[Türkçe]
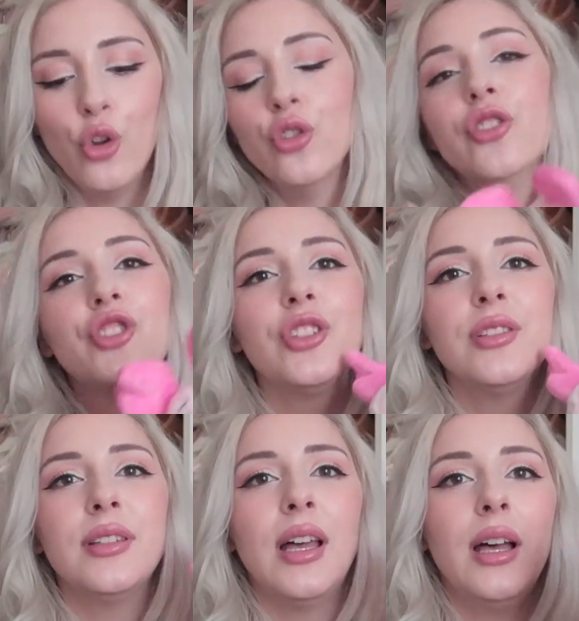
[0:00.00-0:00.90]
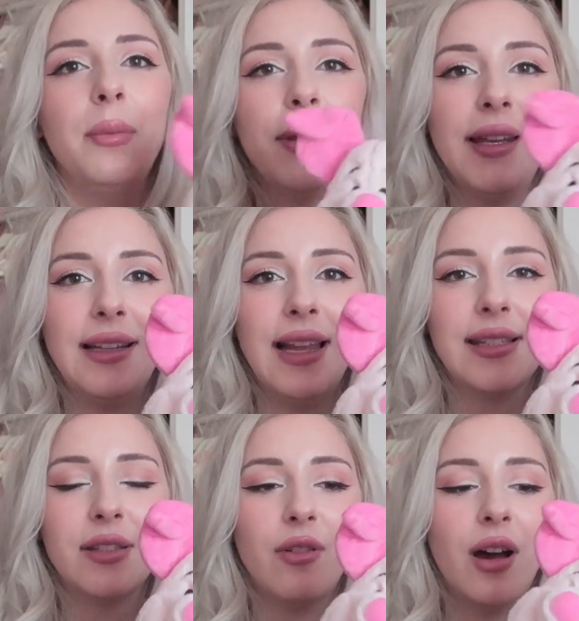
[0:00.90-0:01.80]
Onun dışında
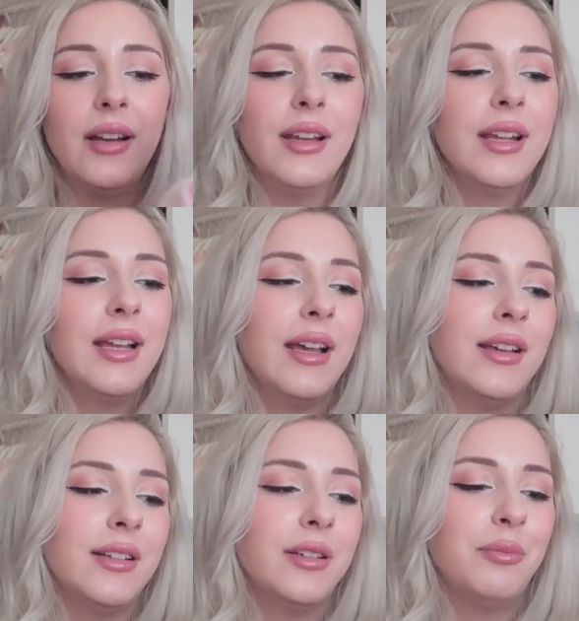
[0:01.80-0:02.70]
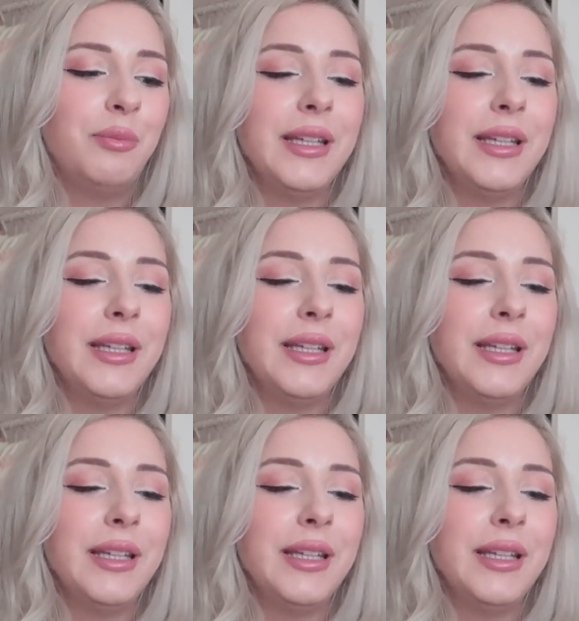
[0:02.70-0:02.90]
Piglet var e, ee,